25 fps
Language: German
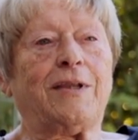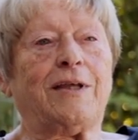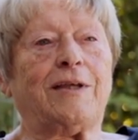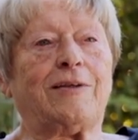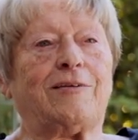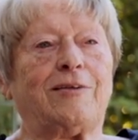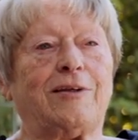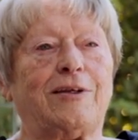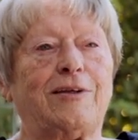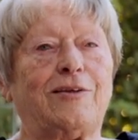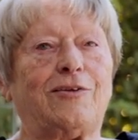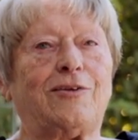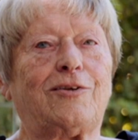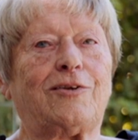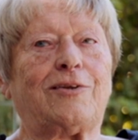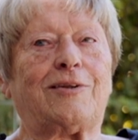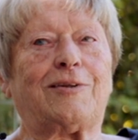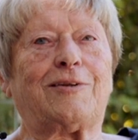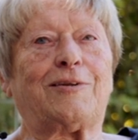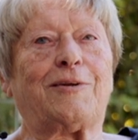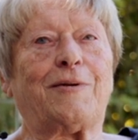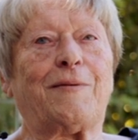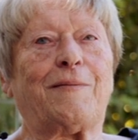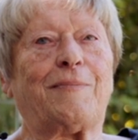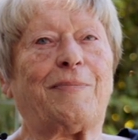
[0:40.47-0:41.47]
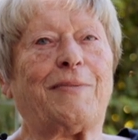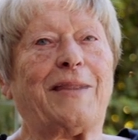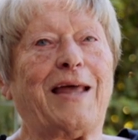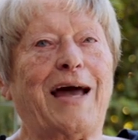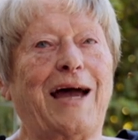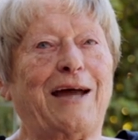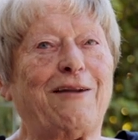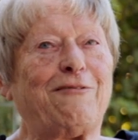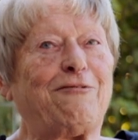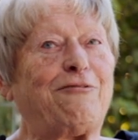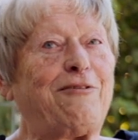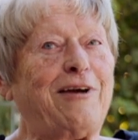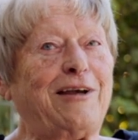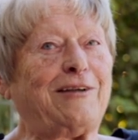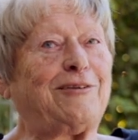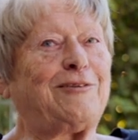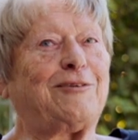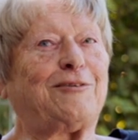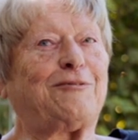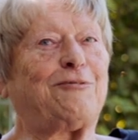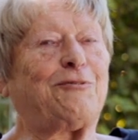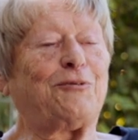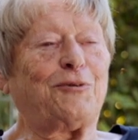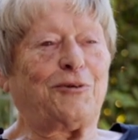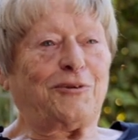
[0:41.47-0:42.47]
Es ist ein
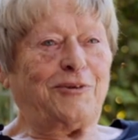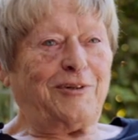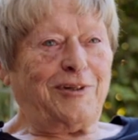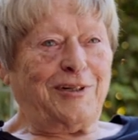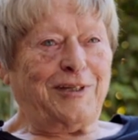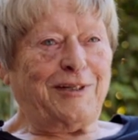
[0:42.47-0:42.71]
Fest fürs